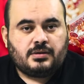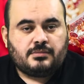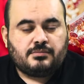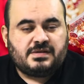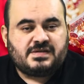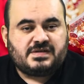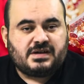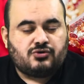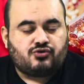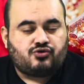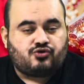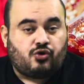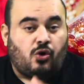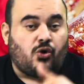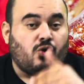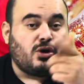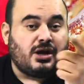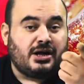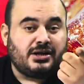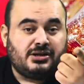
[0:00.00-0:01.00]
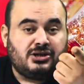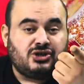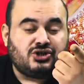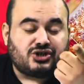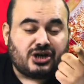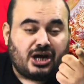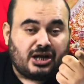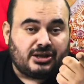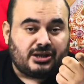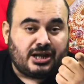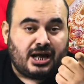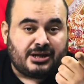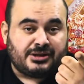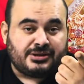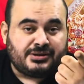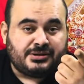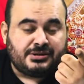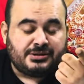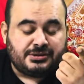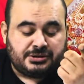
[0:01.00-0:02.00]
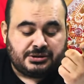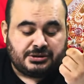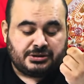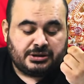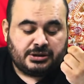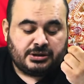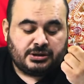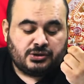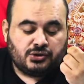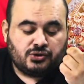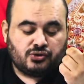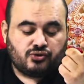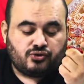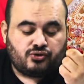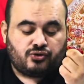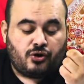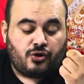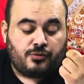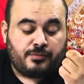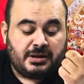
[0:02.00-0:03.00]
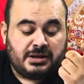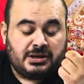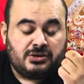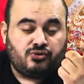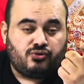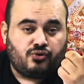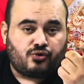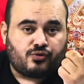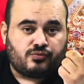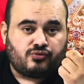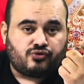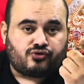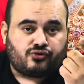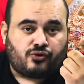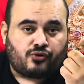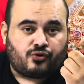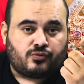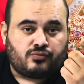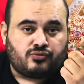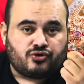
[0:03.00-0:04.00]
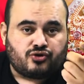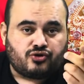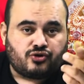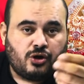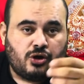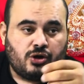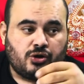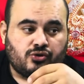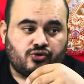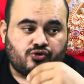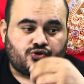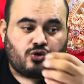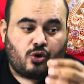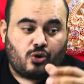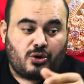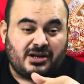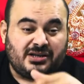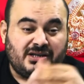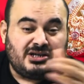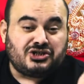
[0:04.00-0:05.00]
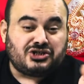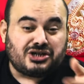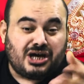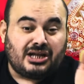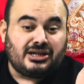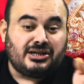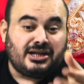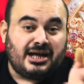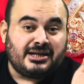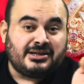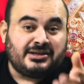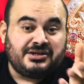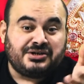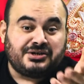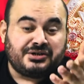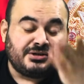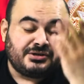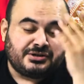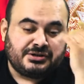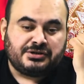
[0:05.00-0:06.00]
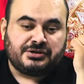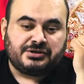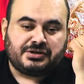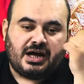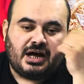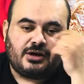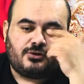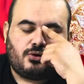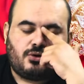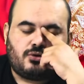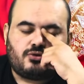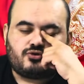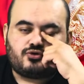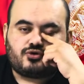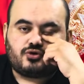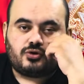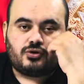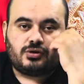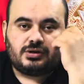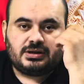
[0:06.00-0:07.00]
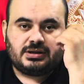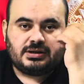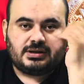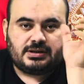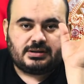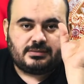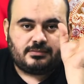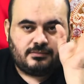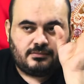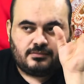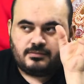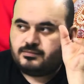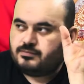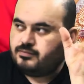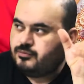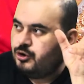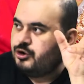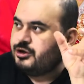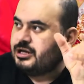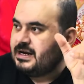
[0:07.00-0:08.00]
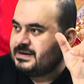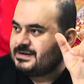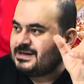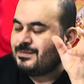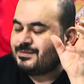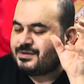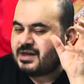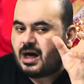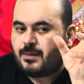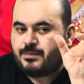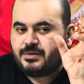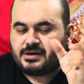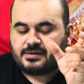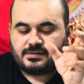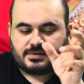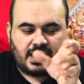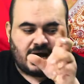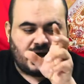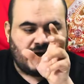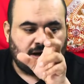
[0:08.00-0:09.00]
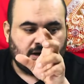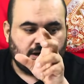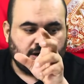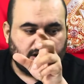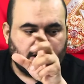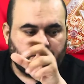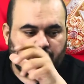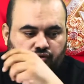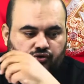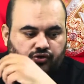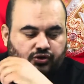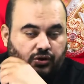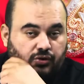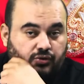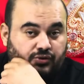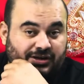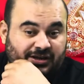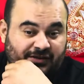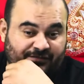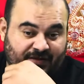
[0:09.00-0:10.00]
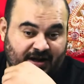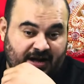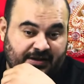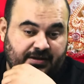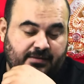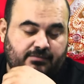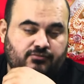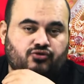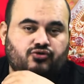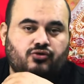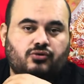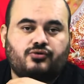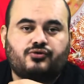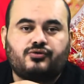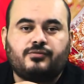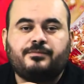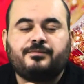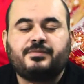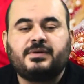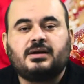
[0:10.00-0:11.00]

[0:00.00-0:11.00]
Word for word: mesela zorla nişanlandığını görmenin yorumu sorulmuş. Zorla nişanlandırıldığını daha doğrusu. Böyle dersem tabir daha güzel olur, ifade etmiş olurum